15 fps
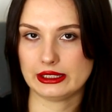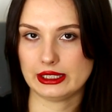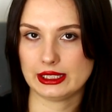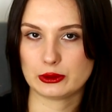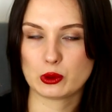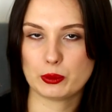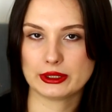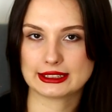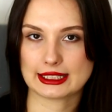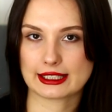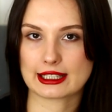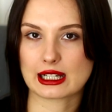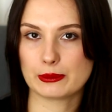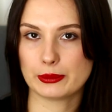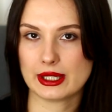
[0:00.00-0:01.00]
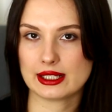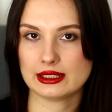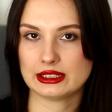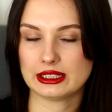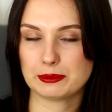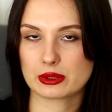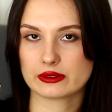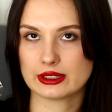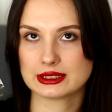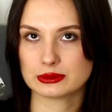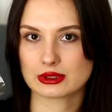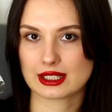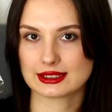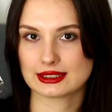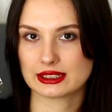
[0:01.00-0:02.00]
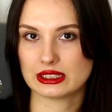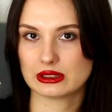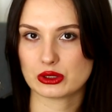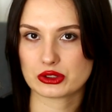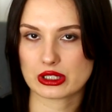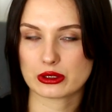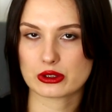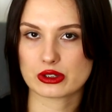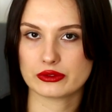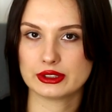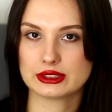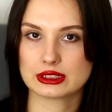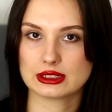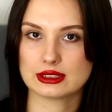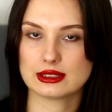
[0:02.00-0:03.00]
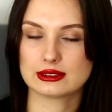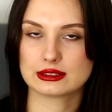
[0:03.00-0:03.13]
i kupić takie kampery i prowadzą teraz taki troszkę koczowniczy